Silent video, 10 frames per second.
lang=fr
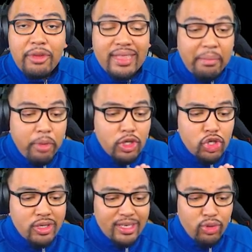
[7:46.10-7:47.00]
des bonnes
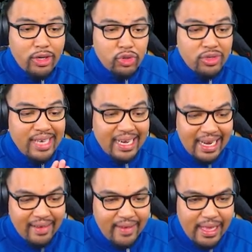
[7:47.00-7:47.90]
sensations avec ce Zach
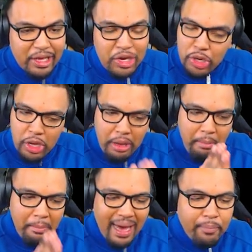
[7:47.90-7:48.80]
Lavin.
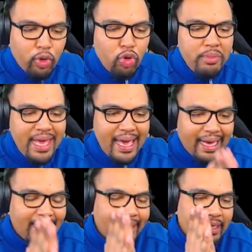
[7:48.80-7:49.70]
Ma première
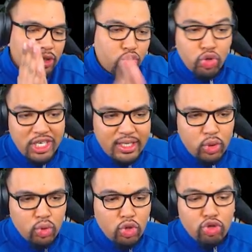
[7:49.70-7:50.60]

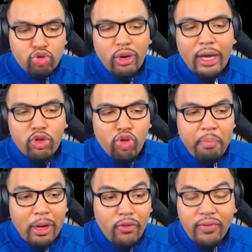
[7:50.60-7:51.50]
suggestion serait de ne pas
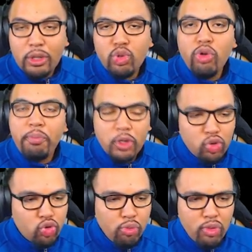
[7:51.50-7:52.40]
le faire jouer au poste
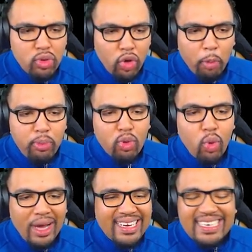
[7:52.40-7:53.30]
de meneur.
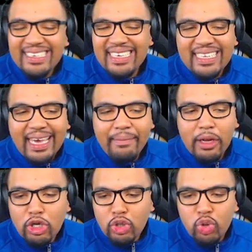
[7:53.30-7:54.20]
Pourquoi Ces dribbles
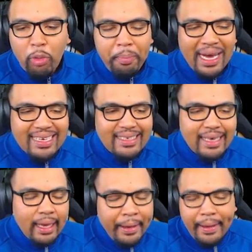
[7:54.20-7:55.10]
sont pas
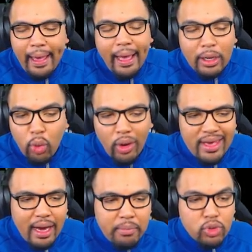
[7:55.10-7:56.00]
assez
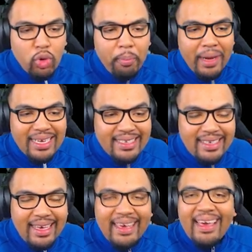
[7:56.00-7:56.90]
incroyables, sont pas
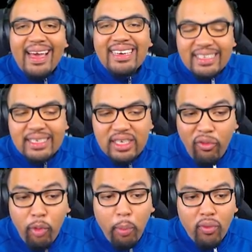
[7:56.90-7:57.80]
assez incisifs
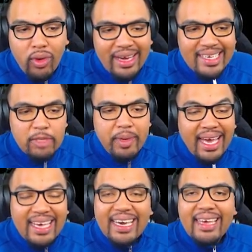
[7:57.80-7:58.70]
pour pouvoir espérer
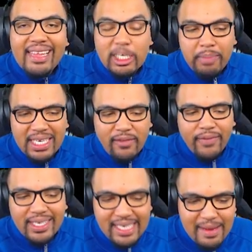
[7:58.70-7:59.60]
créer d'espace
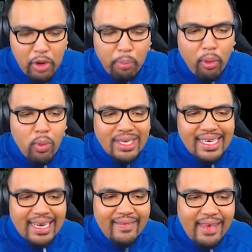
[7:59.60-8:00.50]
facilement. Pour moi, Zach
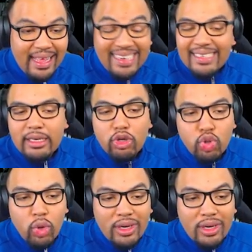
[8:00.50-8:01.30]
Lavin, c'est le joueur